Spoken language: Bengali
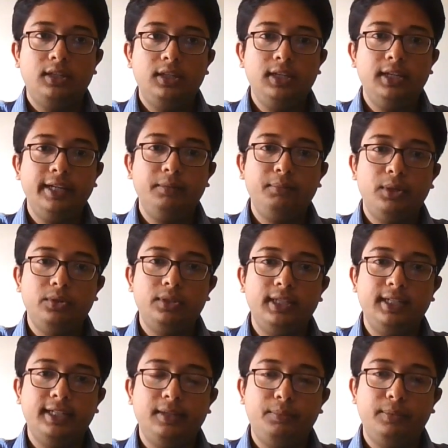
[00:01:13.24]
ডিরেক্ট
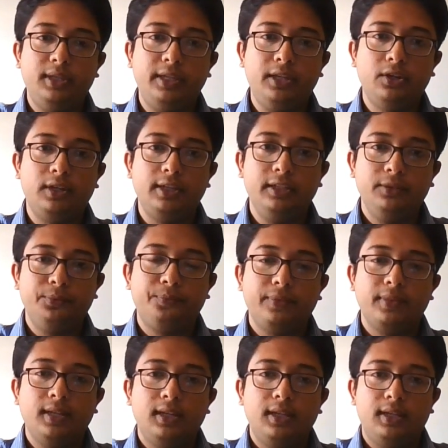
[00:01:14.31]
মাউন্টিং টাইপে কি হয়
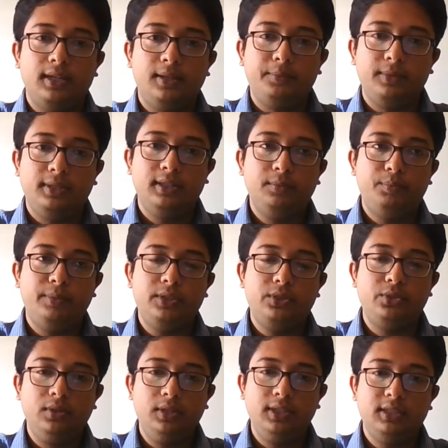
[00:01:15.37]
আপনার
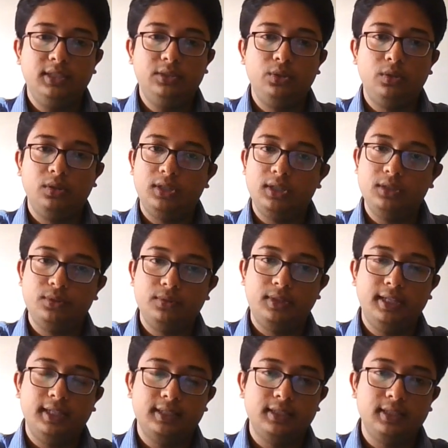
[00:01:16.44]
পিছনে যে
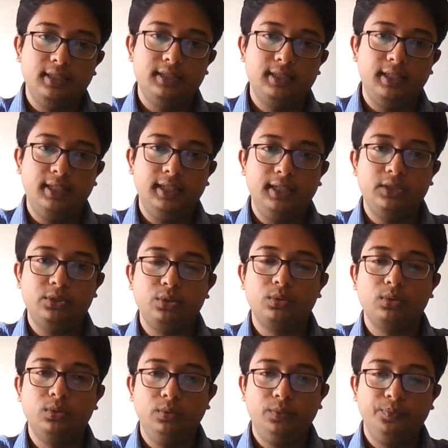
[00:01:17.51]
যন্ত্রাংশটি আছে সেটাকে
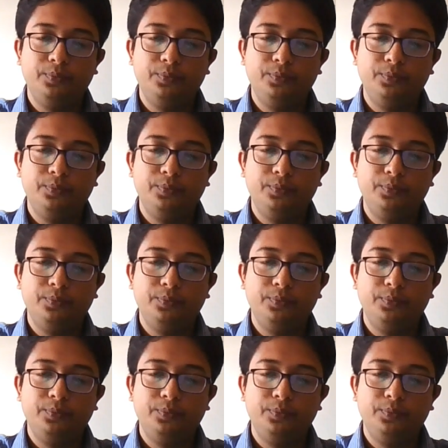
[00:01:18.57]
শুধু